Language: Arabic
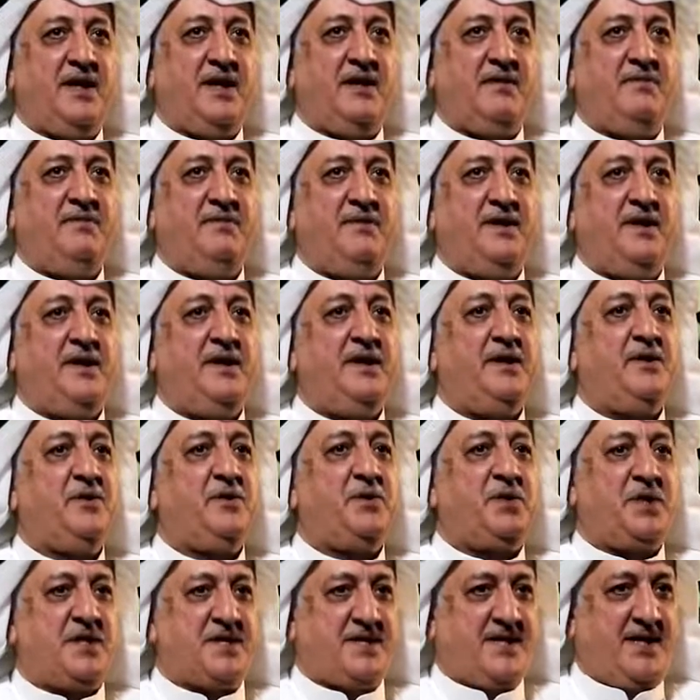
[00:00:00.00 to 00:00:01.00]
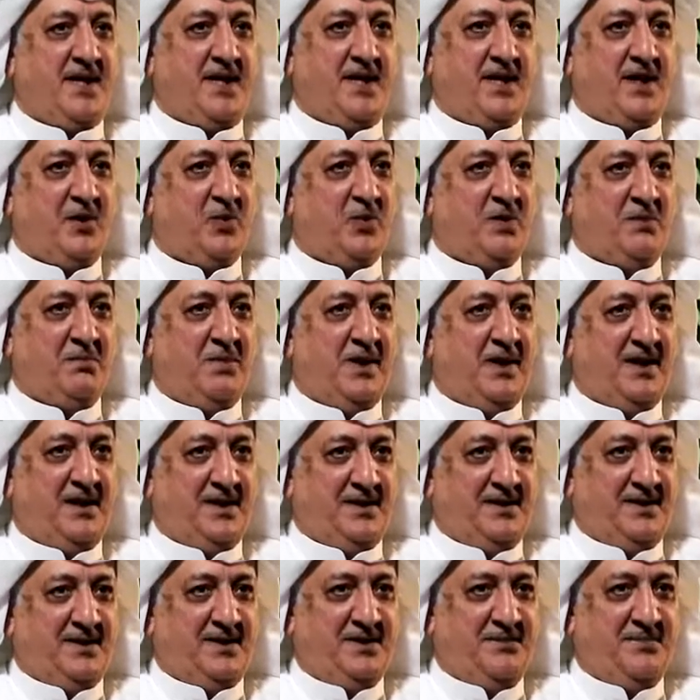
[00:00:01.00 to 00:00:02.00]
2009 أول
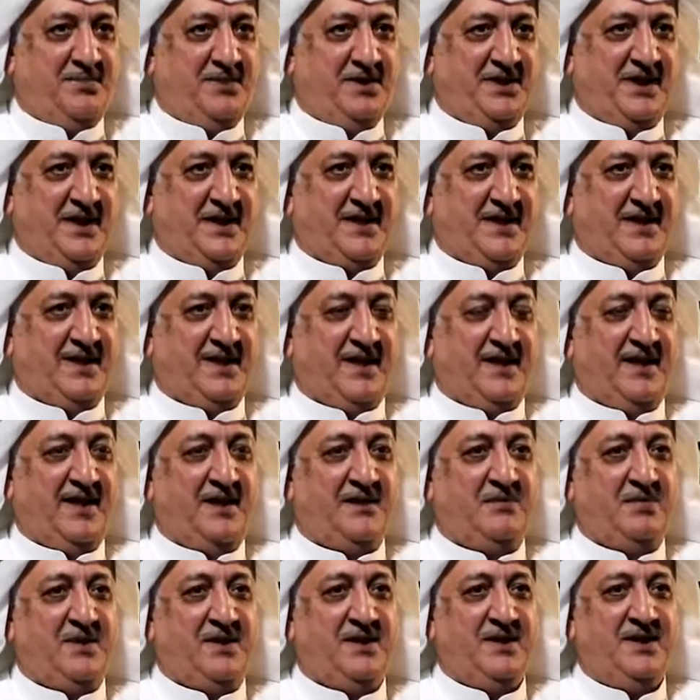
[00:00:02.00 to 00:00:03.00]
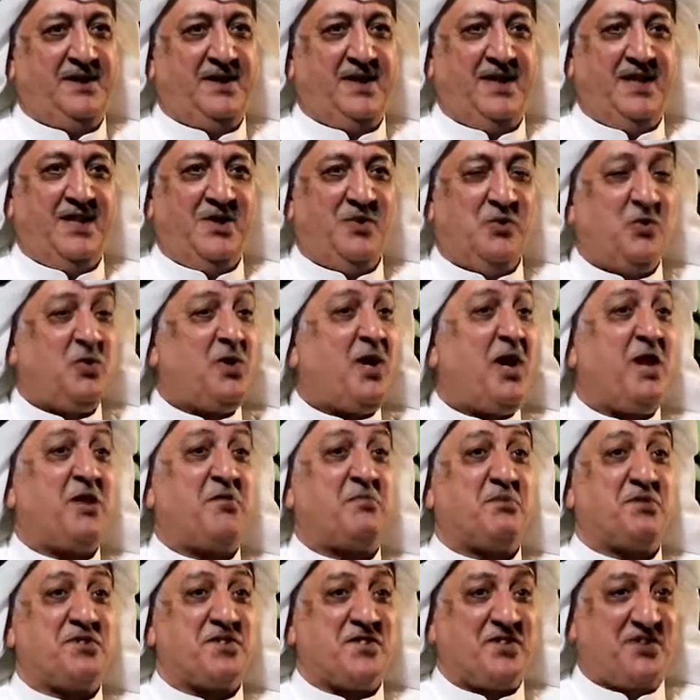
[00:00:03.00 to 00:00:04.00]
ما بديت أتعلمها وكانت
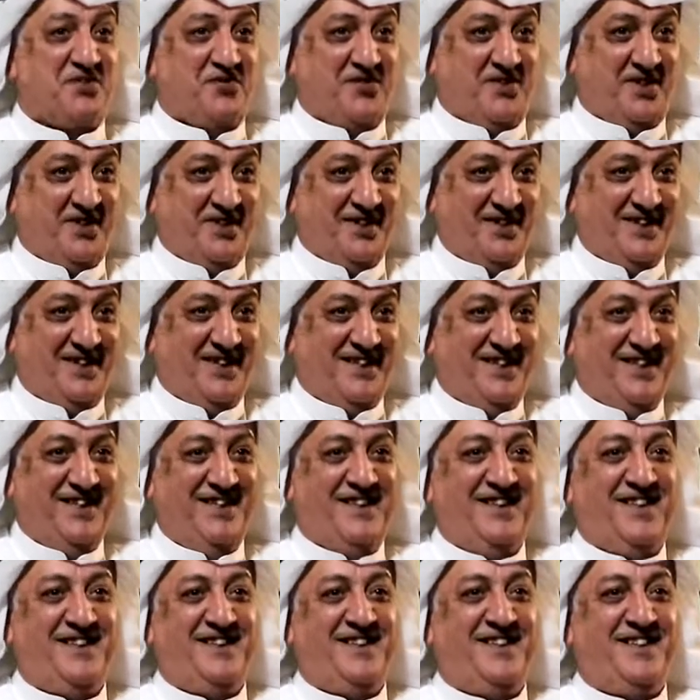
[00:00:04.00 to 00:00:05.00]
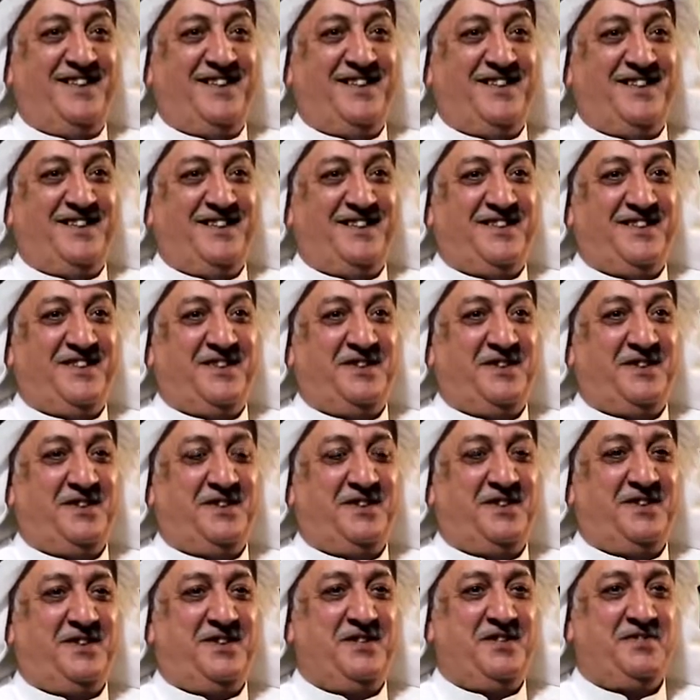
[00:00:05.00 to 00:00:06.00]
بالصدفة آه،
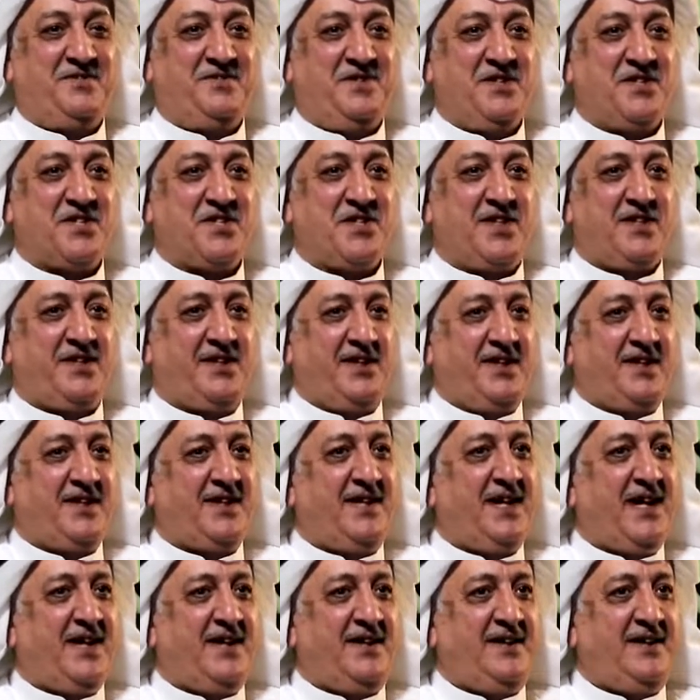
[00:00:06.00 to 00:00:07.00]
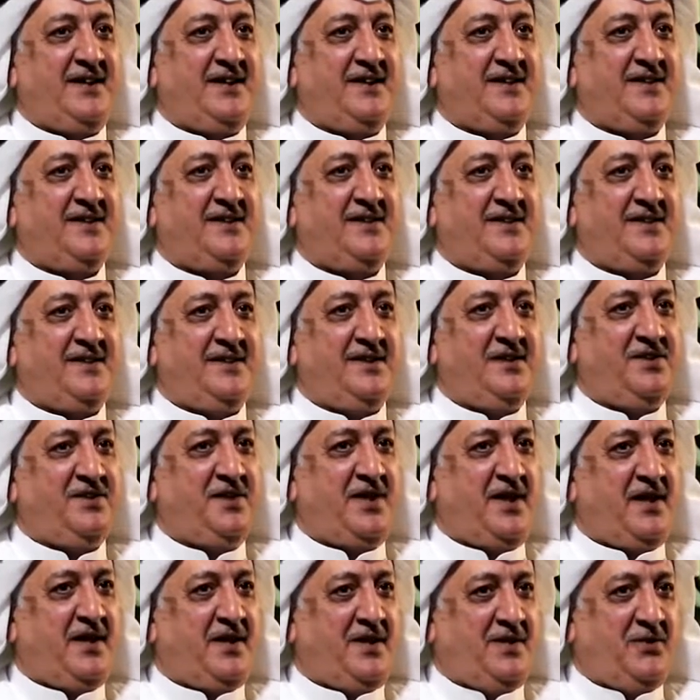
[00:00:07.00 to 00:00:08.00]
في صديق قال لي
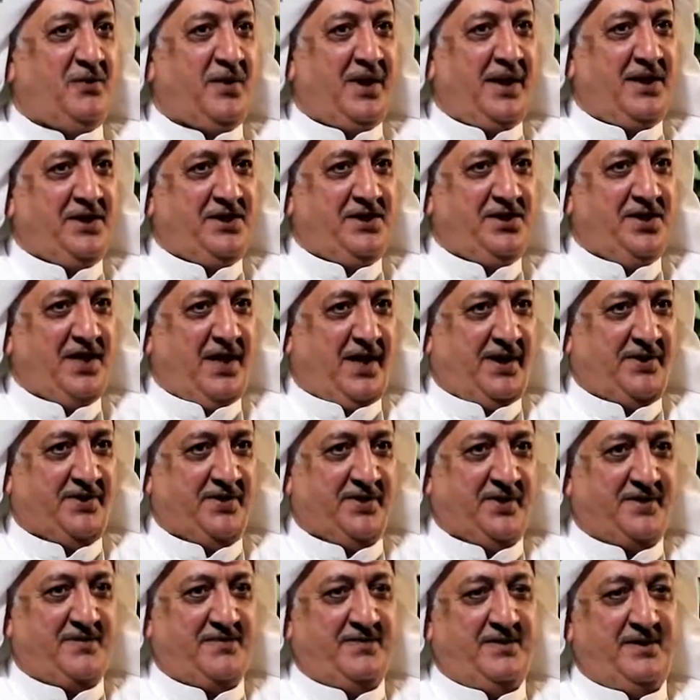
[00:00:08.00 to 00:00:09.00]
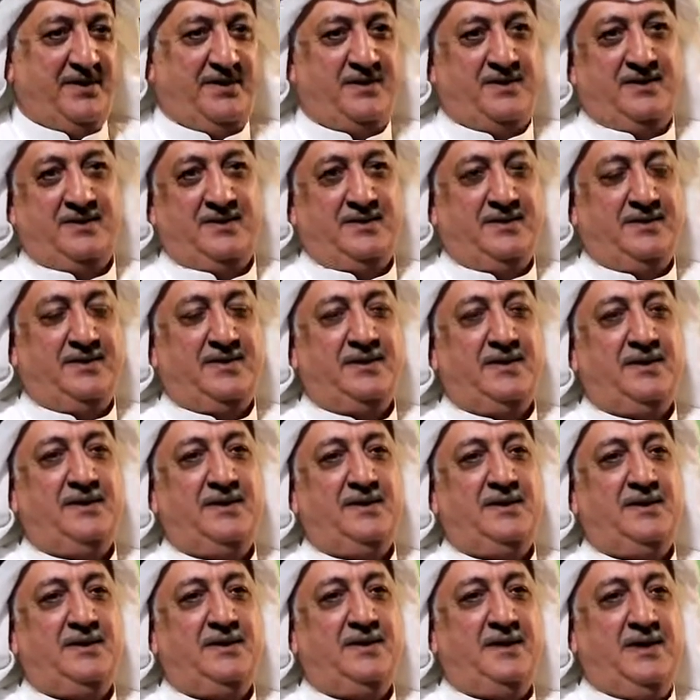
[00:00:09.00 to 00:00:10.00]
أنت وايد شاطر في
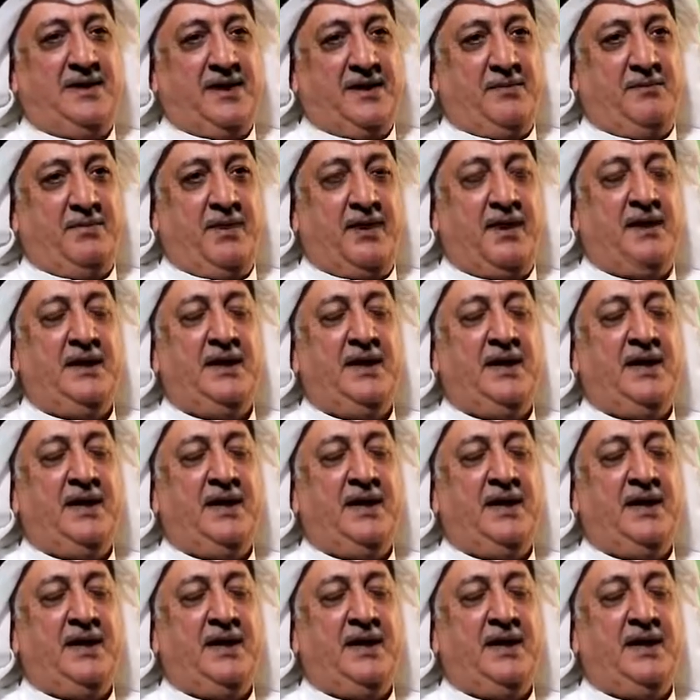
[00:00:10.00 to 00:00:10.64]
اللعبة